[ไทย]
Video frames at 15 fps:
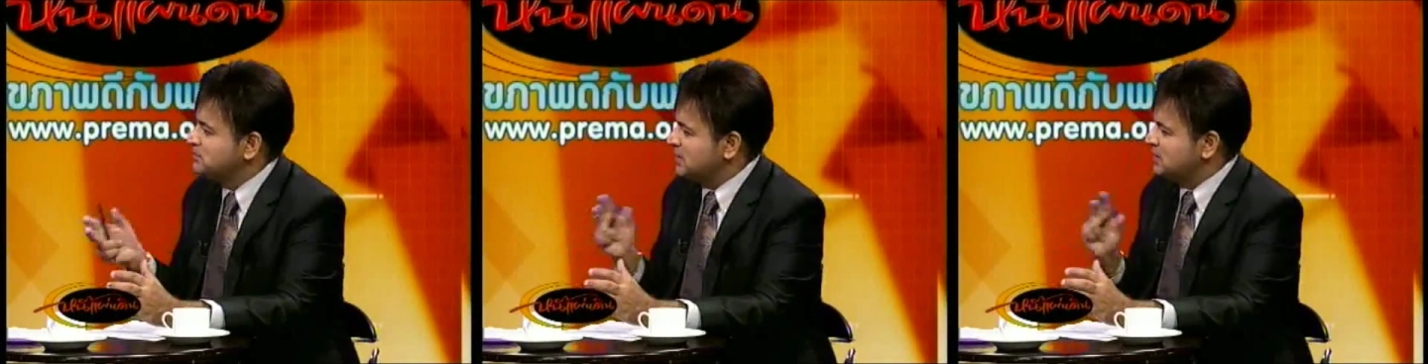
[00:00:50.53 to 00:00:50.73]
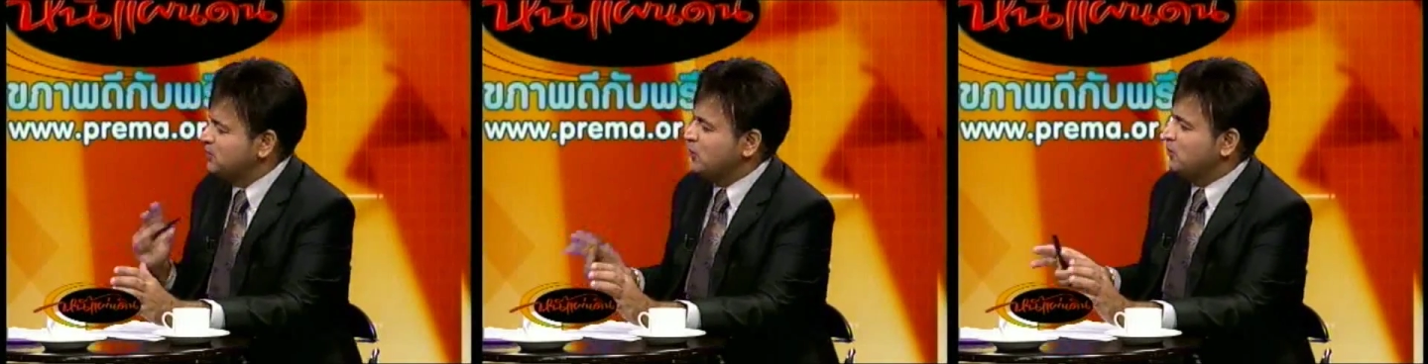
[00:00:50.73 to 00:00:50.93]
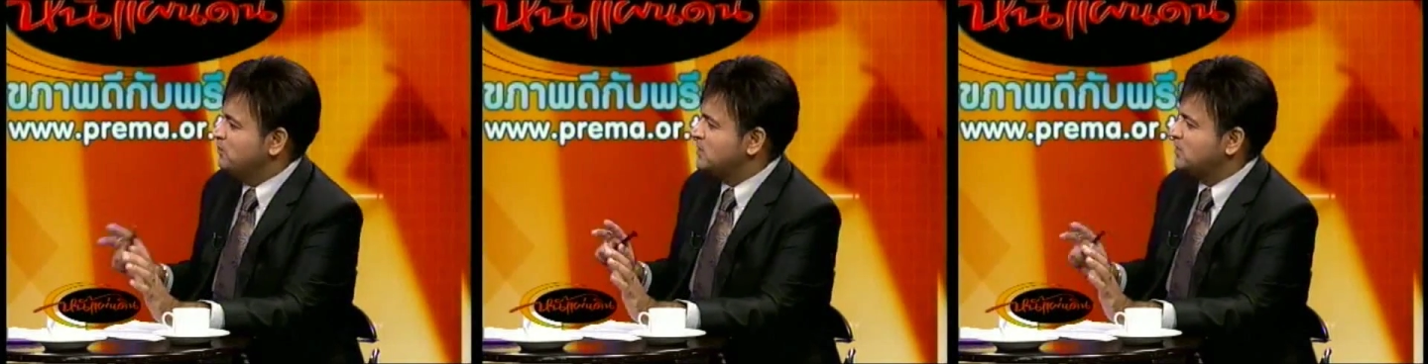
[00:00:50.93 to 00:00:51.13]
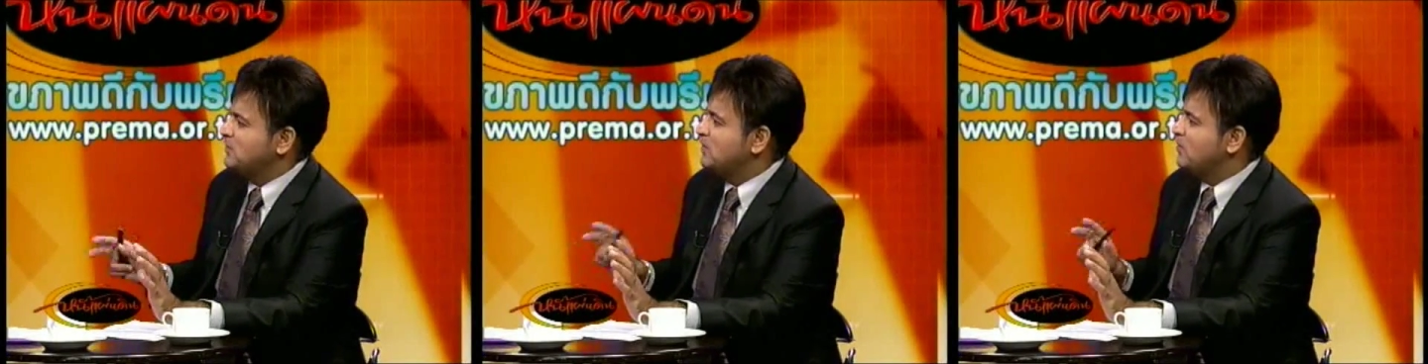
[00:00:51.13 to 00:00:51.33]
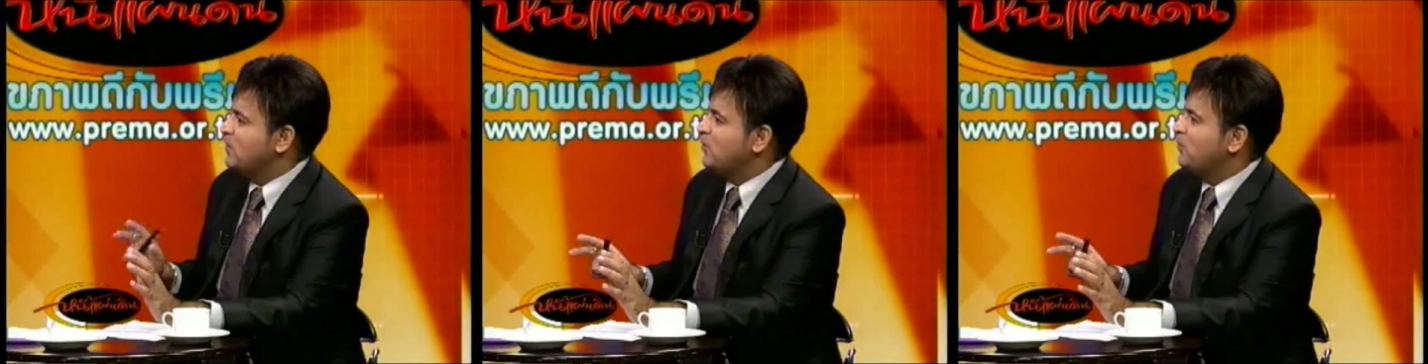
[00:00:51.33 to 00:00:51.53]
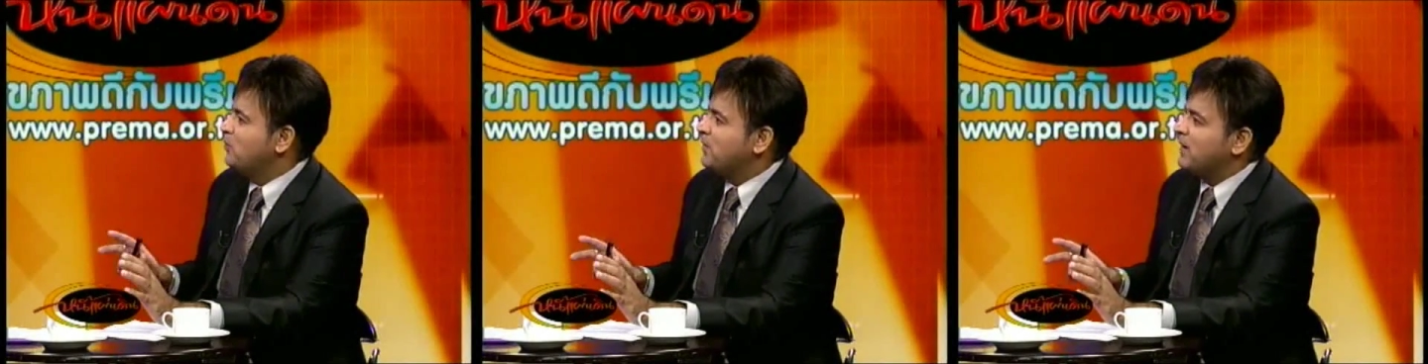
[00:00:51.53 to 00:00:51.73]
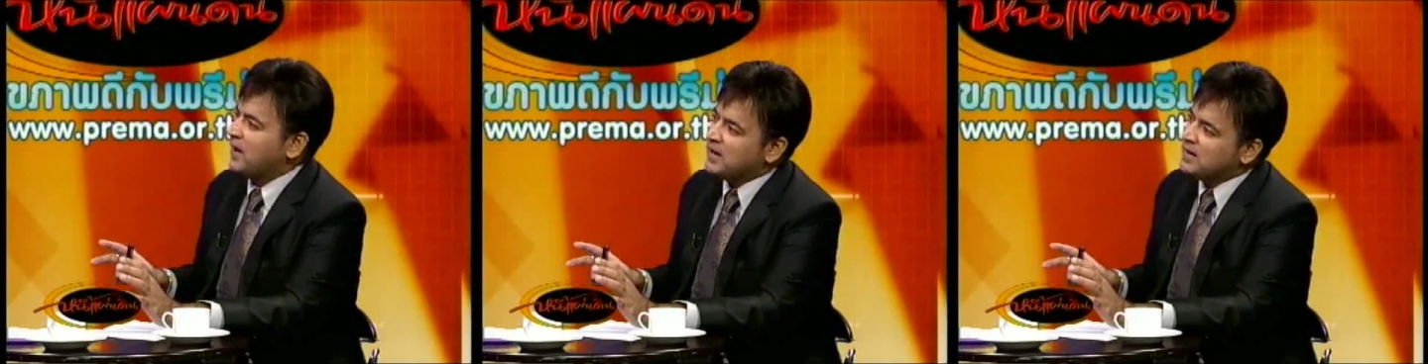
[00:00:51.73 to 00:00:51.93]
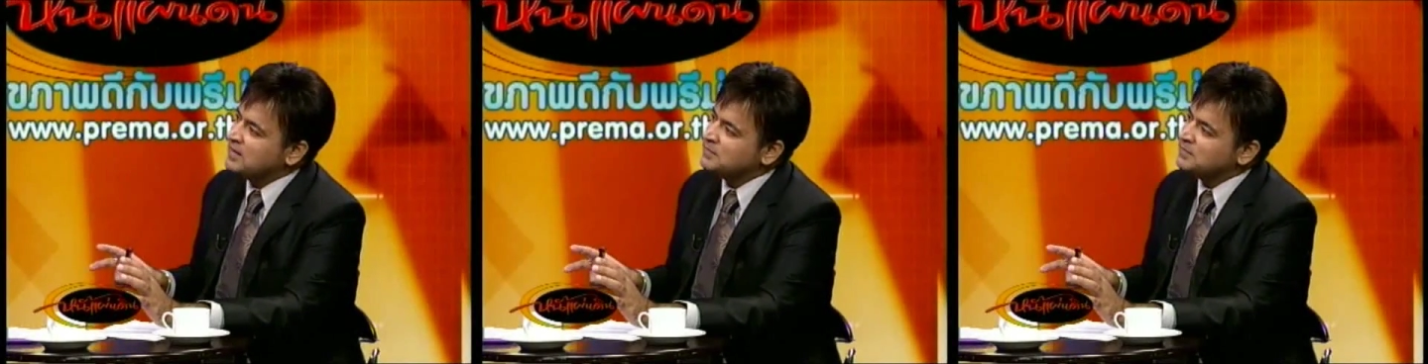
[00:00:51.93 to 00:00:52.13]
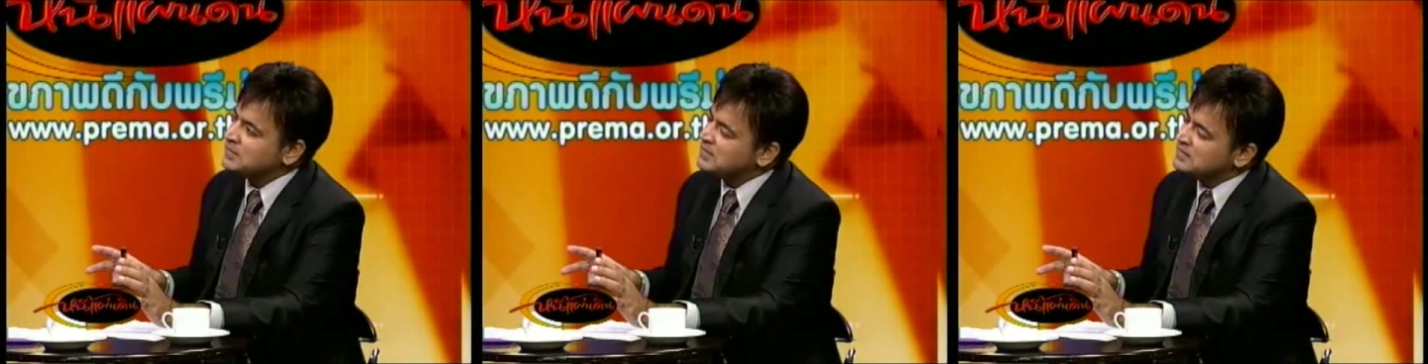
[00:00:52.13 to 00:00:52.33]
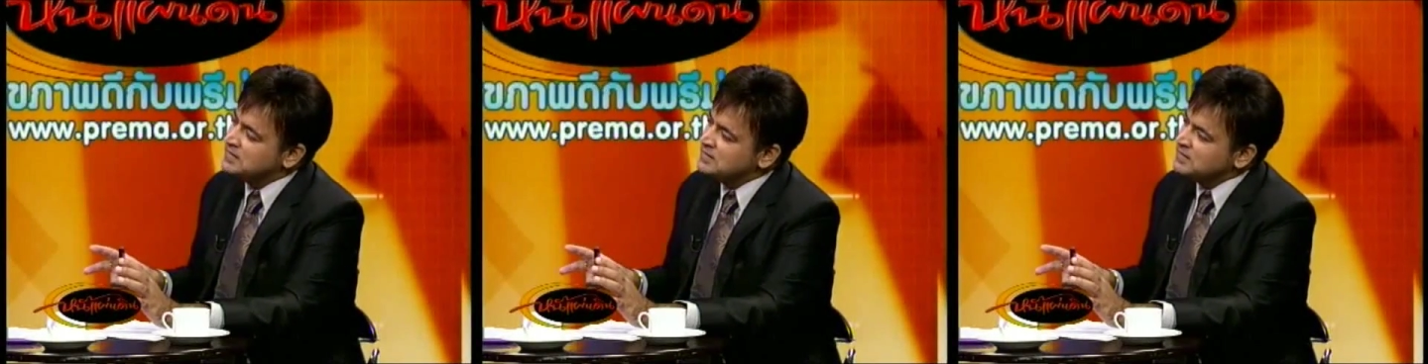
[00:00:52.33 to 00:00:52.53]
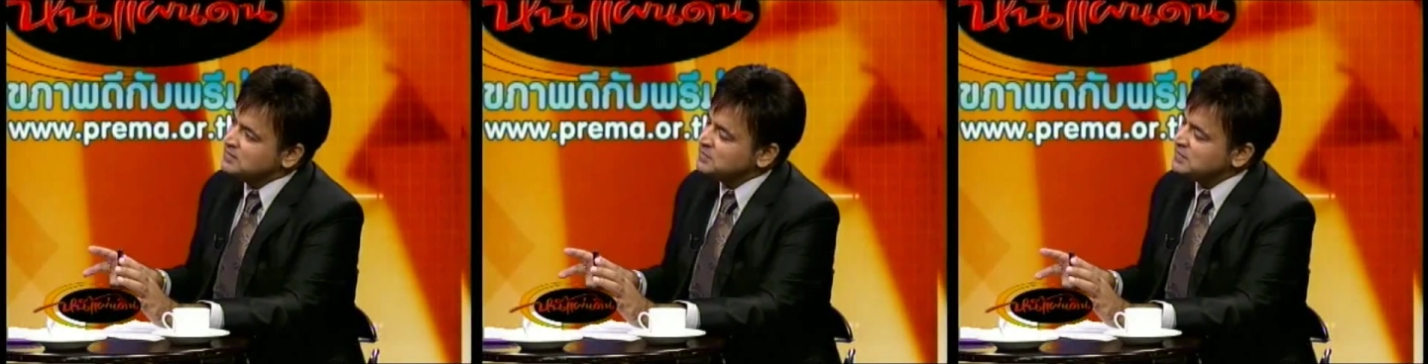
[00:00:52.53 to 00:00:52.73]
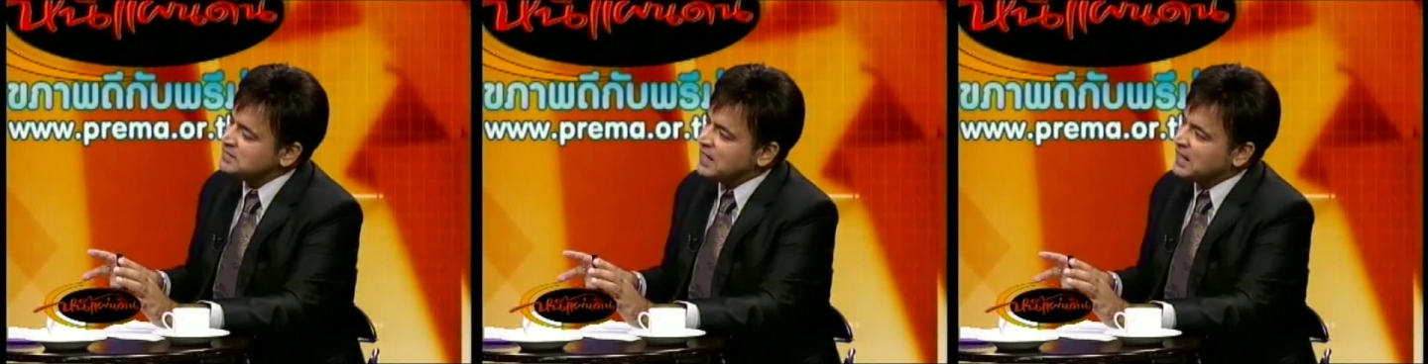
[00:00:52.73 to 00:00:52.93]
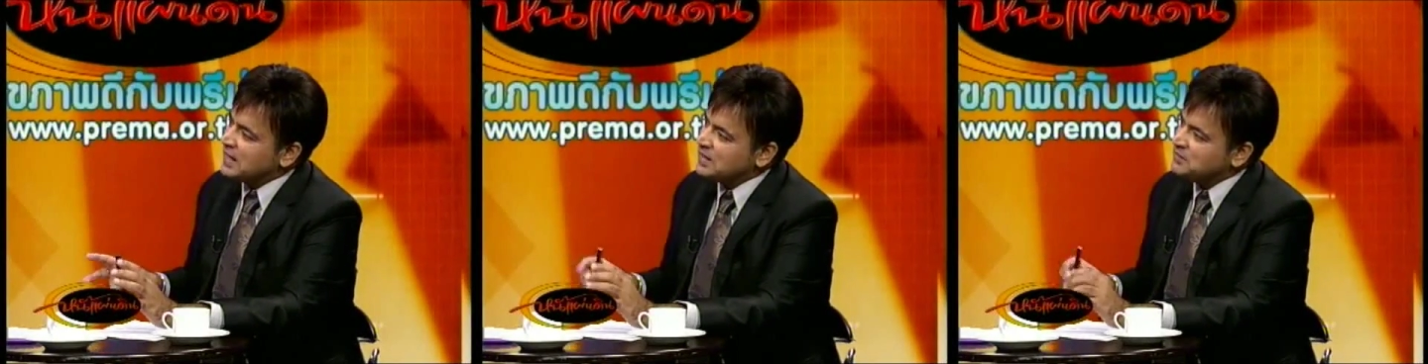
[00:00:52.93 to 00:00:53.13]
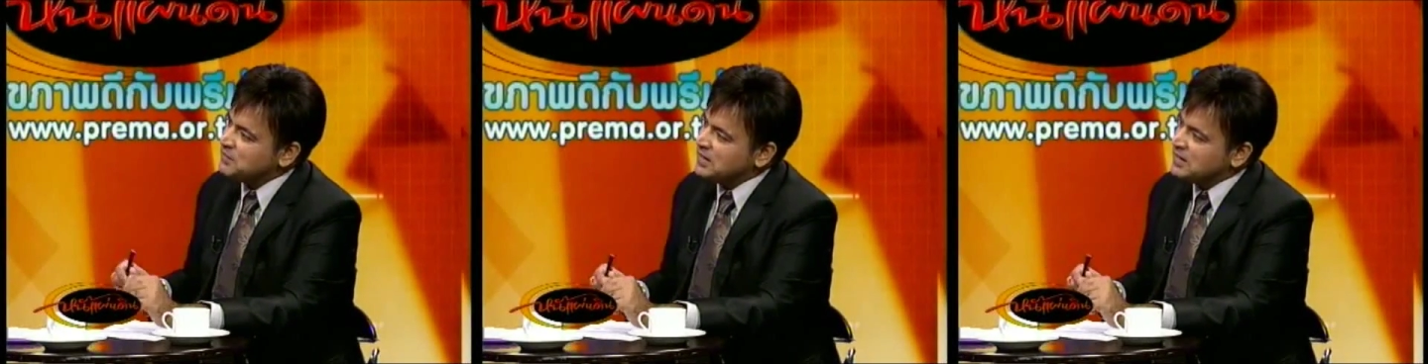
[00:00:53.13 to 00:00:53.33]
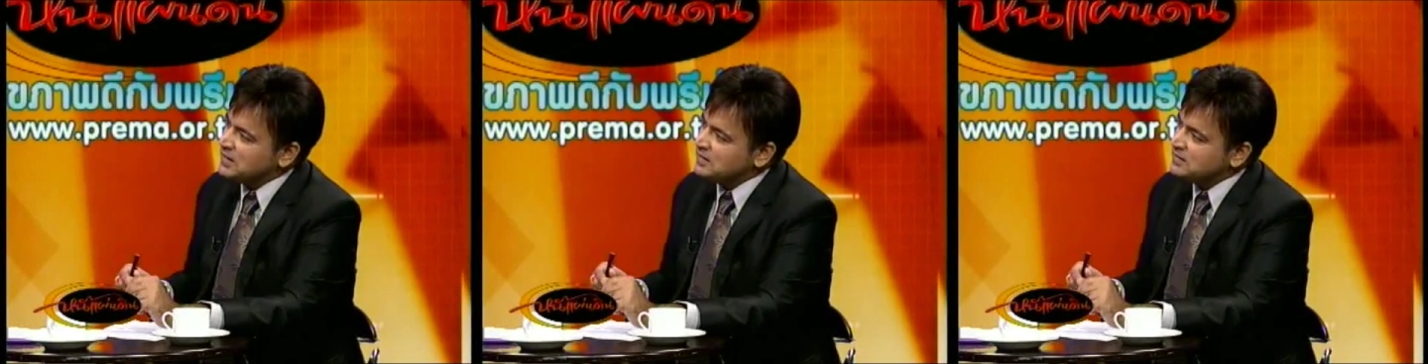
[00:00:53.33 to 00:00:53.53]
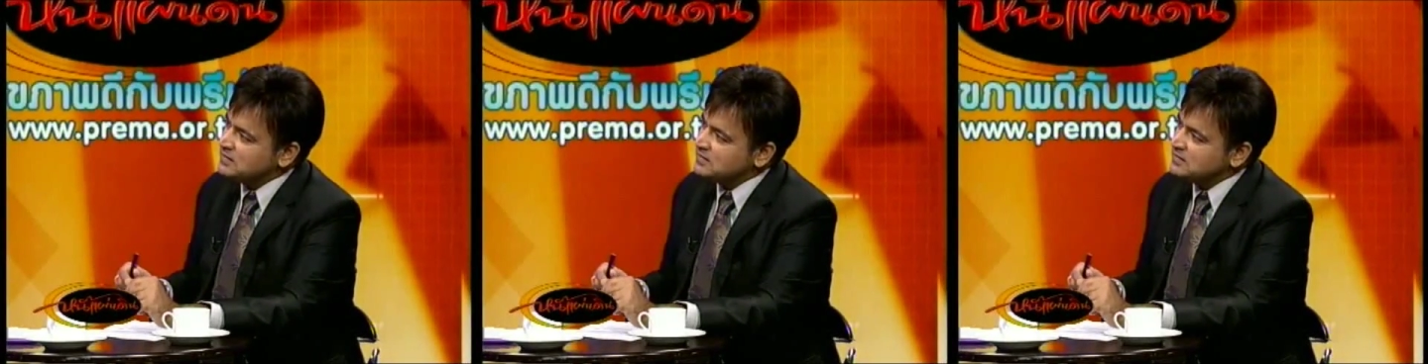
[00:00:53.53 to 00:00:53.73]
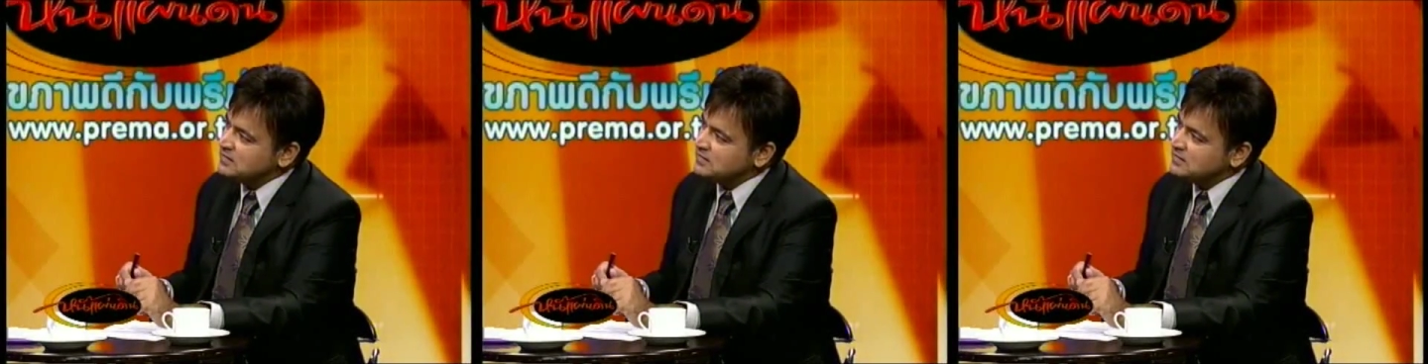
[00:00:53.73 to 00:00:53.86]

ฉันภูมิฉันมีโรคภูมิแพ้อะไรอย่างเงี้ยมันมันต่างกันไหมฮะ